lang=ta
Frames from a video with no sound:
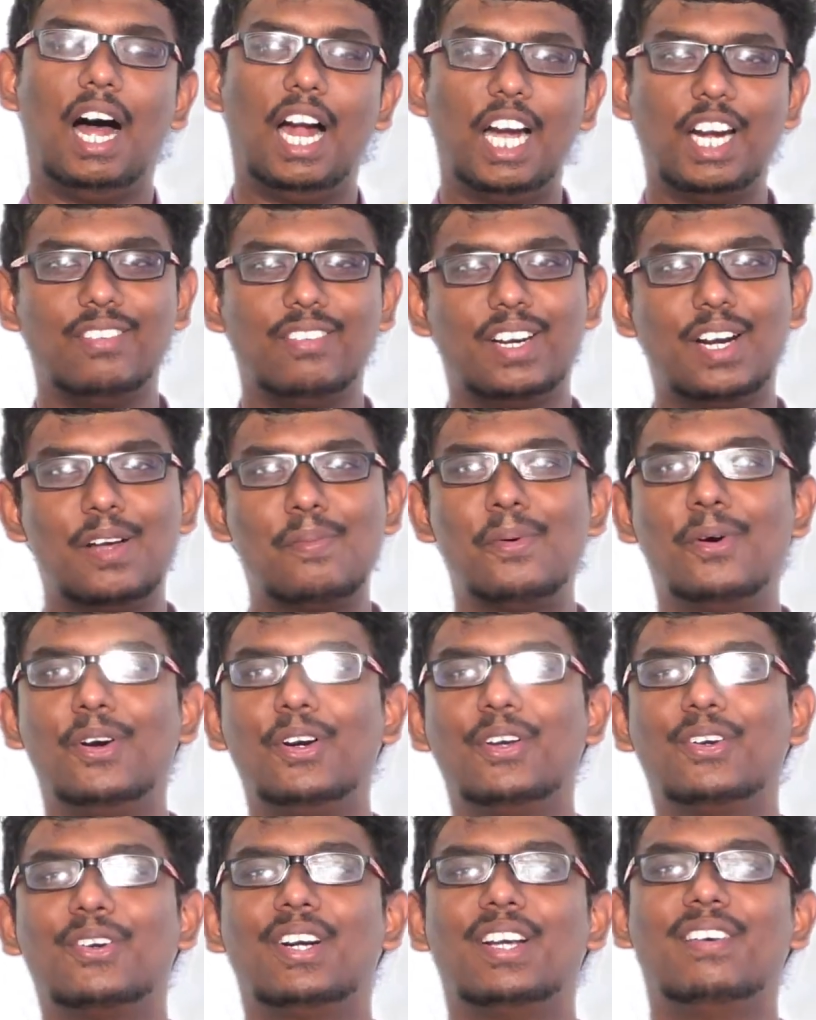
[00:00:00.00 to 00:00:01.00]
ஆண்டவர்
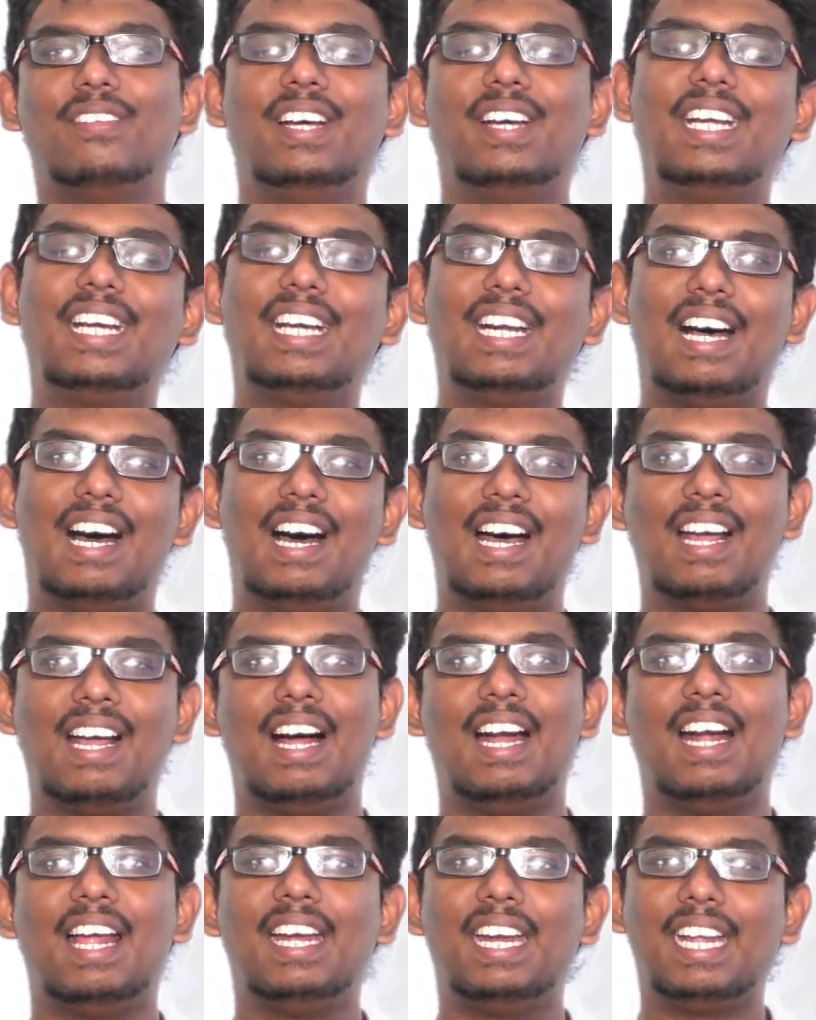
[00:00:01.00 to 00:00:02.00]
நம்மோடு கூட வருகிறார்
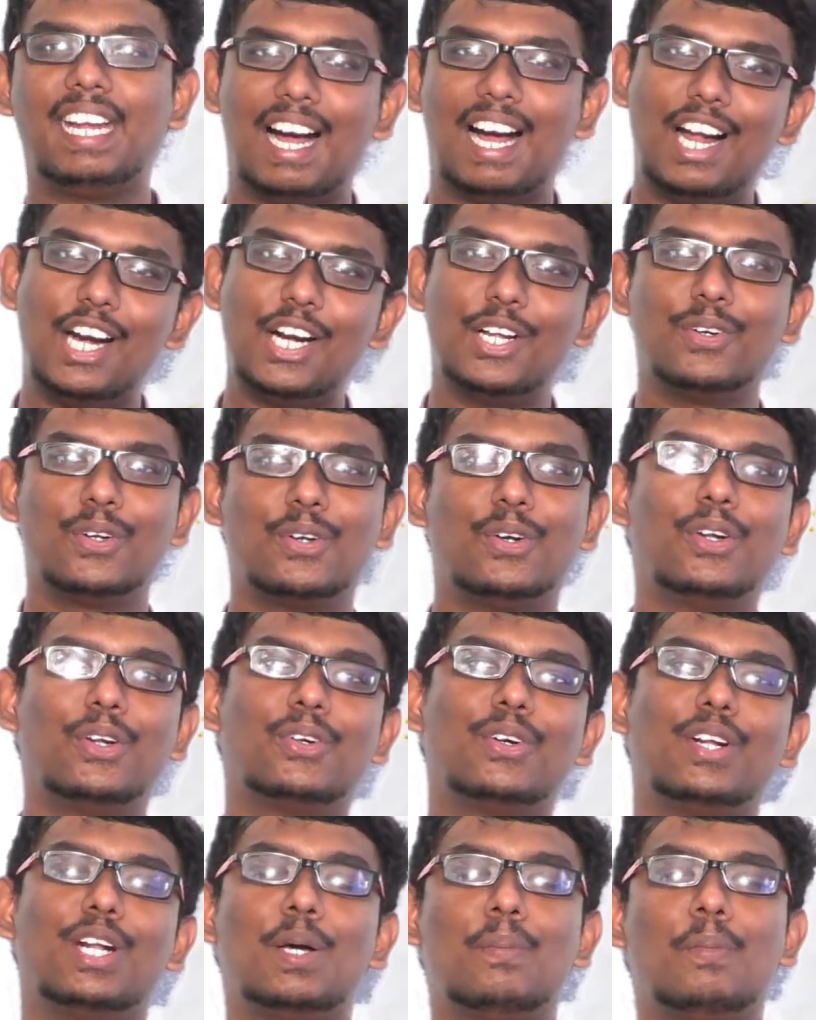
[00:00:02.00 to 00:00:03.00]
ஆனால் இன்னைக்கு ஆண்டவரோடு
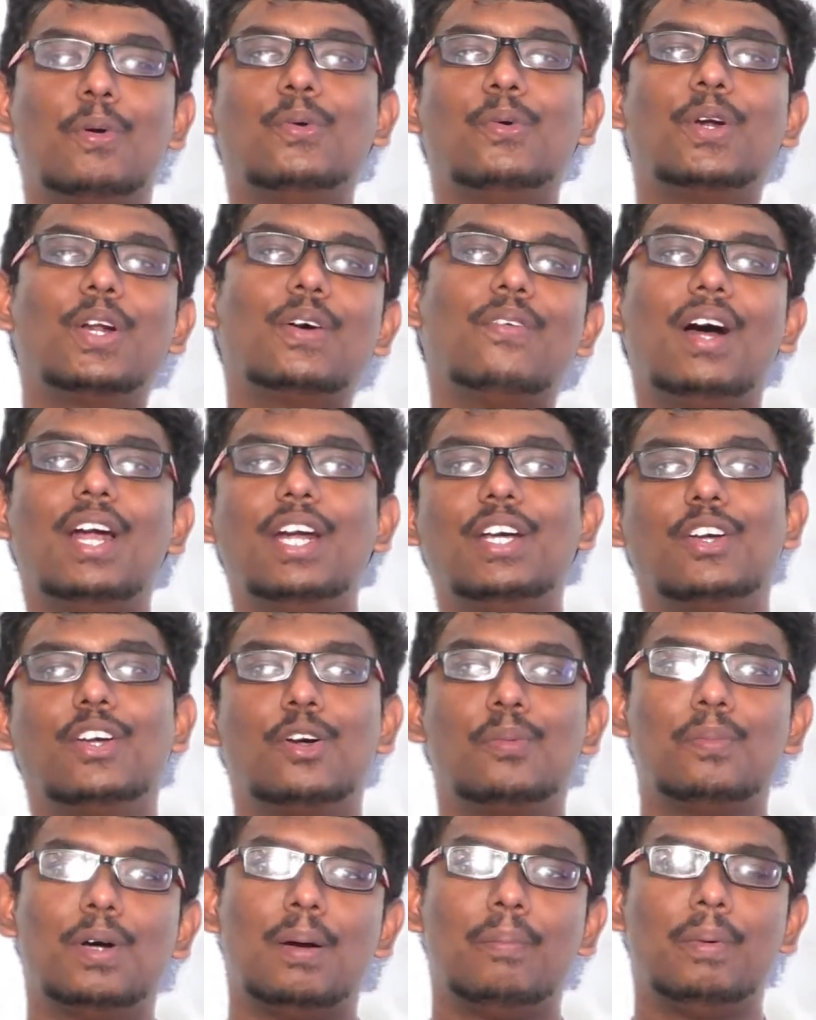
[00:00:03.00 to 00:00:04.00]
கூட நம்ம
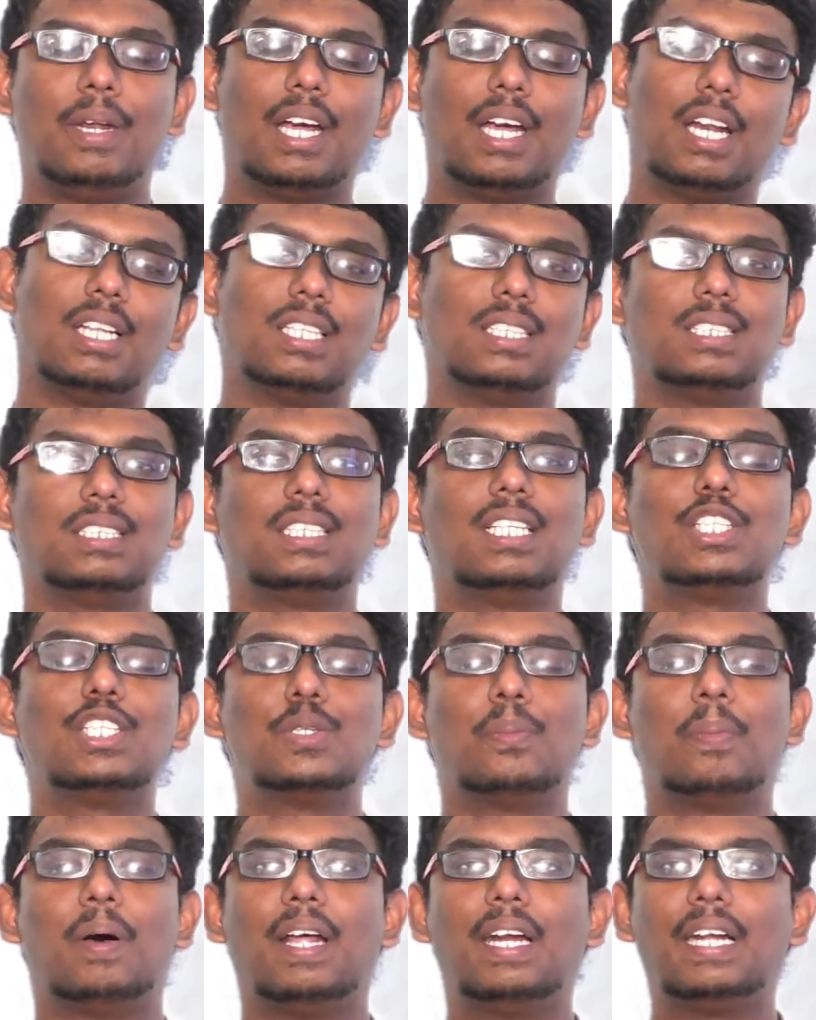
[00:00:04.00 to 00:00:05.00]
உறவாடுகிறோமா அப்படிங்கிறத சிந்திச்சு
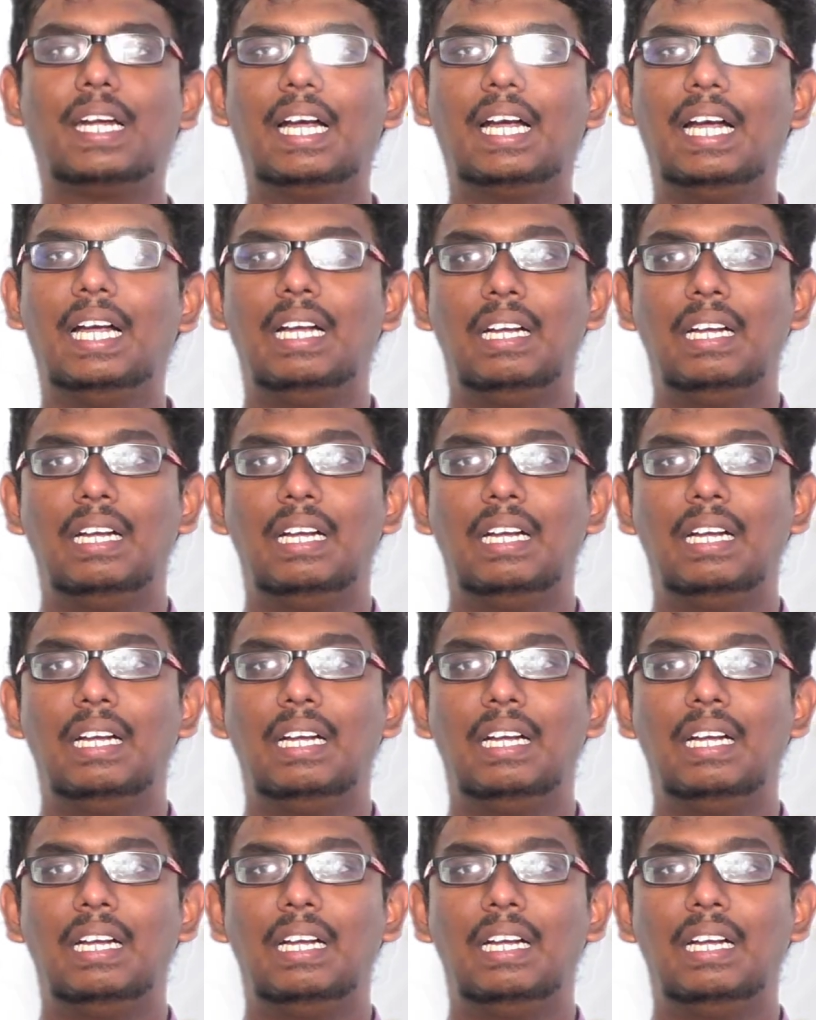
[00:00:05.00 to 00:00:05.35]
யோசிச்சு பாருங்க